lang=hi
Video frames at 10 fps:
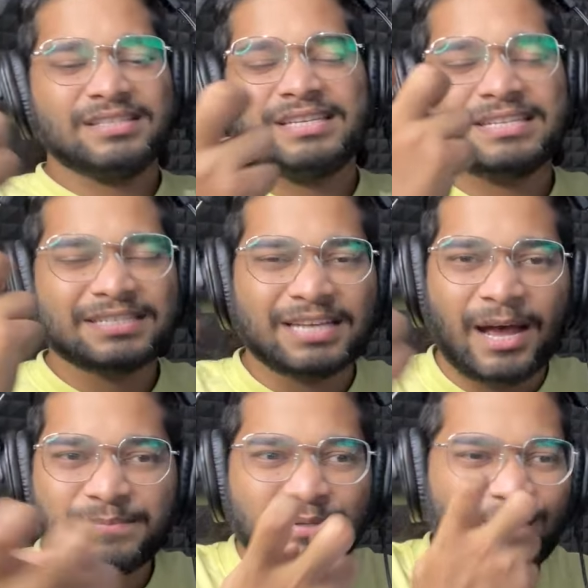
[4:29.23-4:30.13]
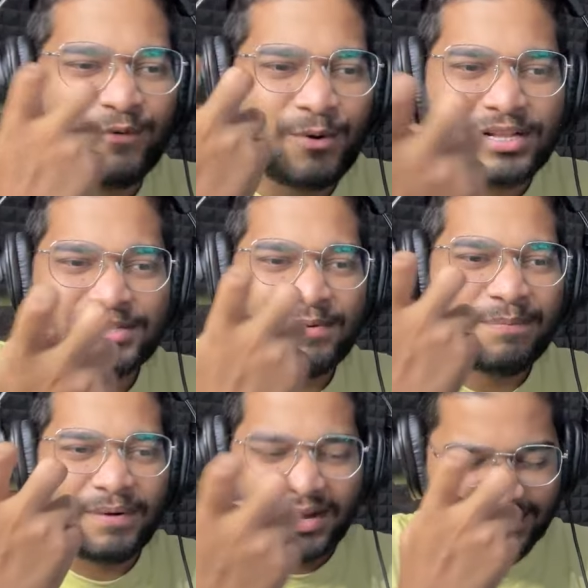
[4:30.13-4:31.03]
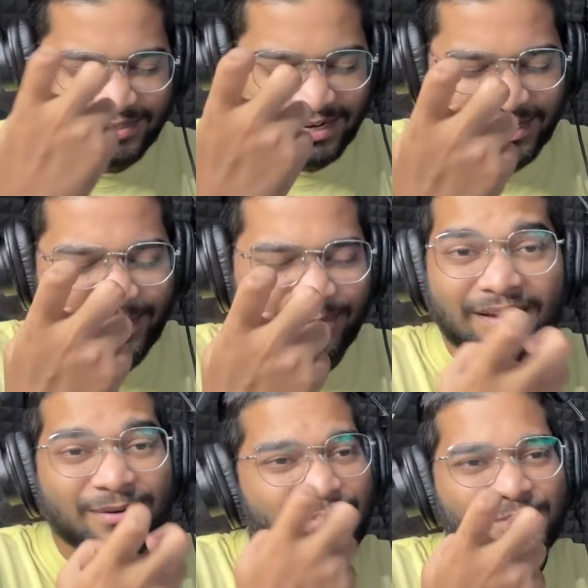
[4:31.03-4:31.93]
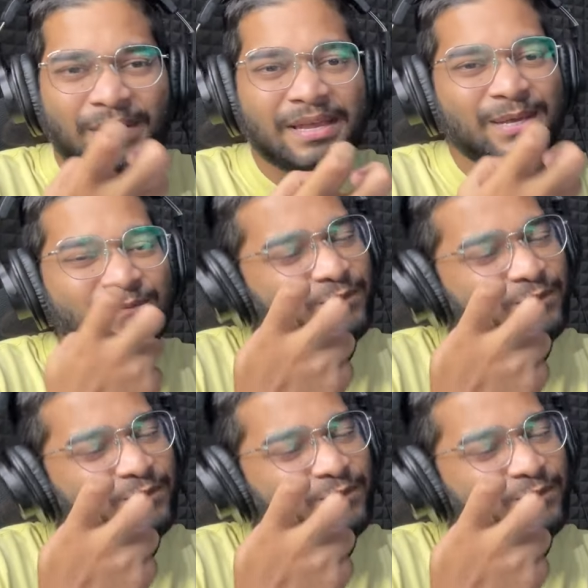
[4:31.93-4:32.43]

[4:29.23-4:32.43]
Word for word: जिस हिसाब से वोकल्स में पकड़ चल रही है भाई गुरु भाई की